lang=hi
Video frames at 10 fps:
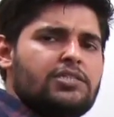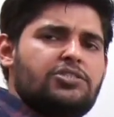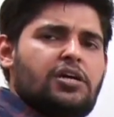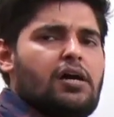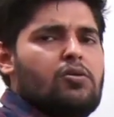
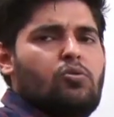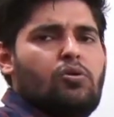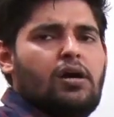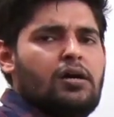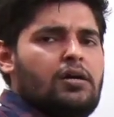चार
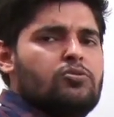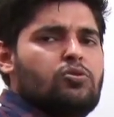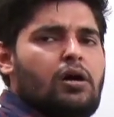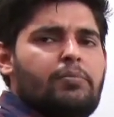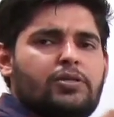होगा तो
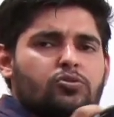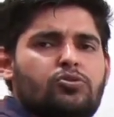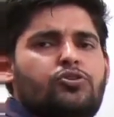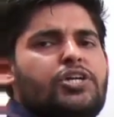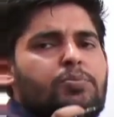हमें तो
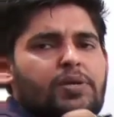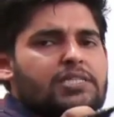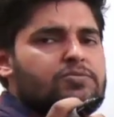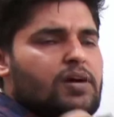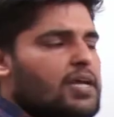यूनिट
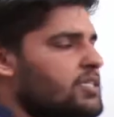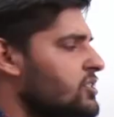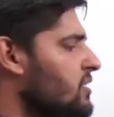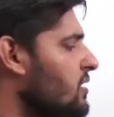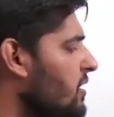प्लेस वाला ही
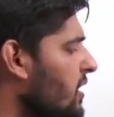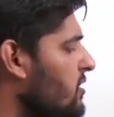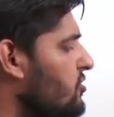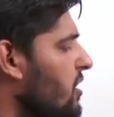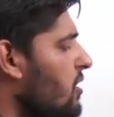चाहिए ना यानी
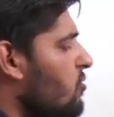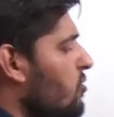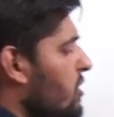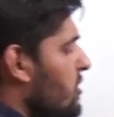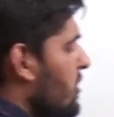चार को
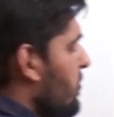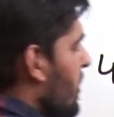कितनी बार